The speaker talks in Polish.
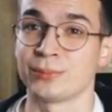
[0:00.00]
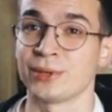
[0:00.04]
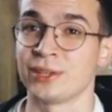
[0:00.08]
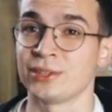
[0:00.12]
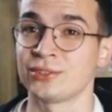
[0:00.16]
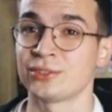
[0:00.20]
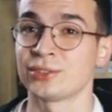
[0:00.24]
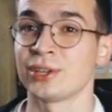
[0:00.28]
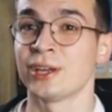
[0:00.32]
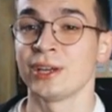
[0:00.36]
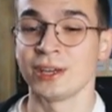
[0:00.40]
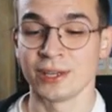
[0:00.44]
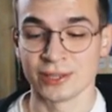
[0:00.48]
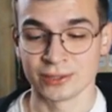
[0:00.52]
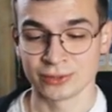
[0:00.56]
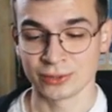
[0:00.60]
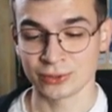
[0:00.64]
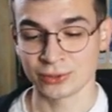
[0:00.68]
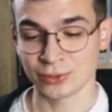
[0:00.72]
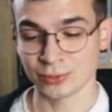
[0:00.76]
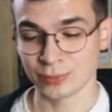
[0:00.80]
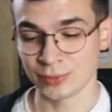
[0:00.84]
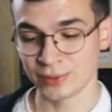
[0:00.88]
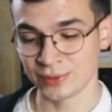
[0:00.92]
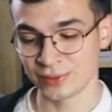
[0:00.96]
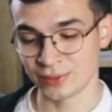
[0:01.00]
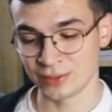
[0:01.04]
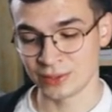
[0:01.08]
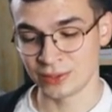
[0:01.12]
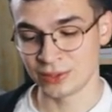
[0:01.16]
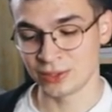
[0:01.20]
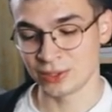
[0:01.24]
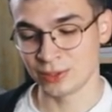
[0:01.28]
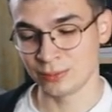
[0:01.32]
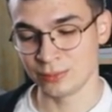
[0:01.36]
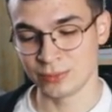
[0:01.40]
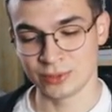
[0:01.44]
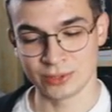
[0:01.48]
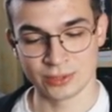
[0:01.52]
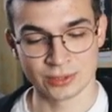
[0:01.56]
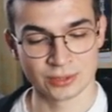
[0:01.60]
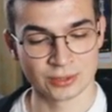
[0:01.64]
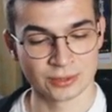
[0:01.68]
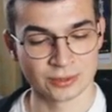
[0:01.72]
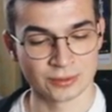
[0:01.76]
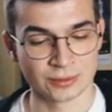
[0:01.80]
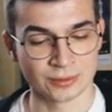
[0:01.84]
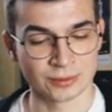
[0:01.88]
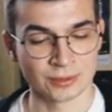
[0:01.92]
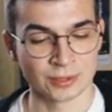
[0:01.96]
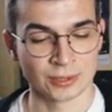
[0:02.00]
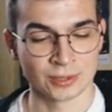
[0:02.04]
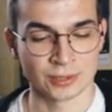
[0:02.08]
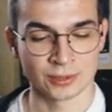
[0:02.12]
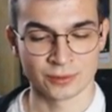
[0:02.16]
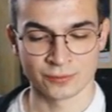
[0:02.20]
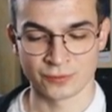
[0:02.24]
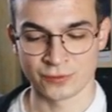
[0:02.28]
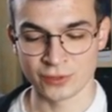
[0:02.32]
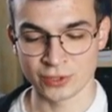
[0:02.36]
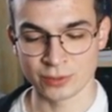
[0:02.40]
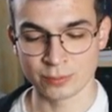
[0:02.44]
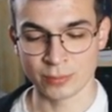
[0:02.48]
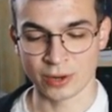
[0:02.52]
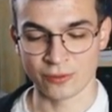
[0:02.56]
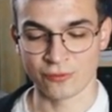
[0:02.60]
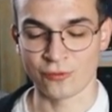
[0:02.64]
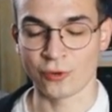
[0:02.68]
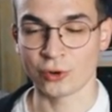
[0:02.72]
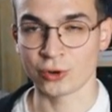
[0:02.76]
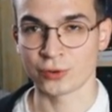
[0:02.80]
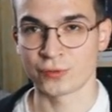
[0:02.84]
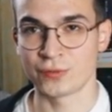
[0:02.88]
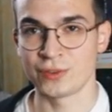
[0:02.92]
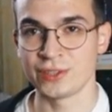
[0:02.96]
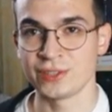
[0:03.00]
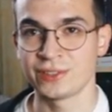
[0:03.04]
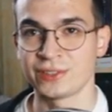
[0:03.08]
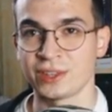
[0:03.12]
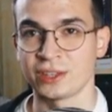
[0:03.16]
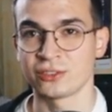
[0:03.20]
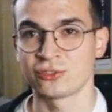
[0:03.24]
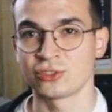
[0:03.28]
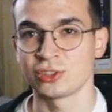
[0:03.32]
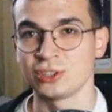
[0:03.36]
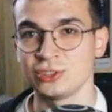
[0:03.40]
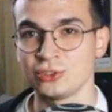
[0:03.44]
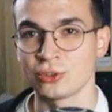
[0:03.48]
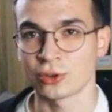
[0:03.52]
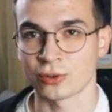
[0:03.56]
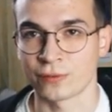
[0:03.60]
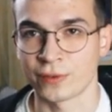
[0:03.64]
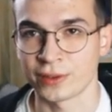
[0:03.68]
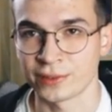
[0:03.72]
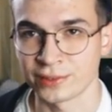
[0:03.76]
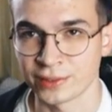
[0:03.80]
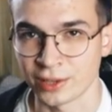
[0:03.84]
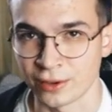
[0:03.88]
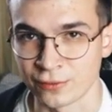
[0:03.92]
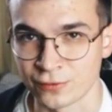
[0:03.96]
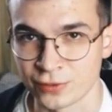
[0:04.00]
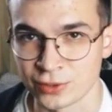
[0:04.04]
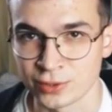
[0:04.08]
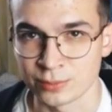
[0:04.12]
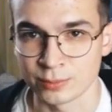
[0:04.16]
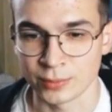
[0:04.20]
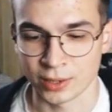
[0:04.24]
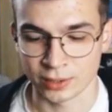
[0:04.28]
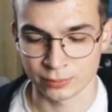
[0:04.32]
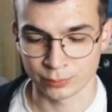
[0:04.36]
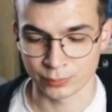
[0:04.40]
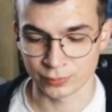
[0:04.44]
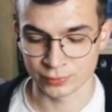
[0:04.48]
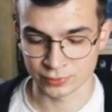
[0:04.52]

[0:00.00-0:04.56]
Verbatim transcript: 5, no to między innymi firma For Freestyle, czyli norweska firma